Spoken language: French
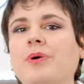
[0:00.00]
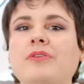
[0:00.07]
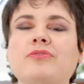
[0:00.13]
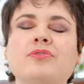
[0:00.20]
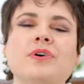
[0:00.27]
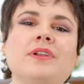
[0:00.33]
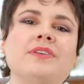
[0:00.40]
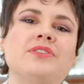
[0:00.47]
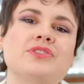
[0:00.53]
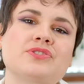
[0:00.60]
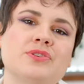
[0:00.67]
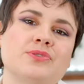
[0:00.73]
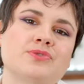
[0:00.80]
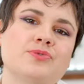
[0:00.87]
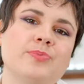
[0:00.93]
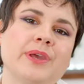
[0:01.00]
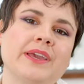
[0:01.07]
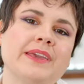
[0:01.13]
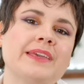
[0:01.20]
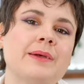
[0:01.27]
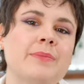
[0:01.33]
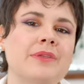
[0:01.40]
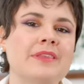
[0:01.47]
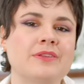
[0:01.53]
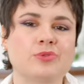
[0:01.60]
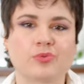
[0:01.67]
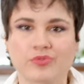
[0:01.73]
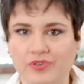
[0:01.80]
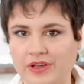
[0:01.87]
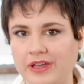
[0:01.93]
parfois, les échanges numériques amènent à
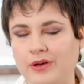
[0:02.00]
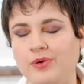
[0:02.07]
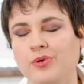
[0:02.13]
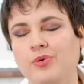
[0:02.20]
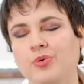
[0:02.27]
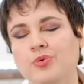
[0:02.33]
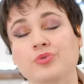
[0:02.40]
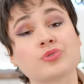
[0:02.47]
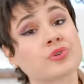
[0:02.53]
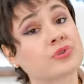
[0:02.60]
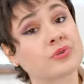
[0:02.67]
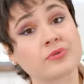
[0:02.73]
de vraies rencontres,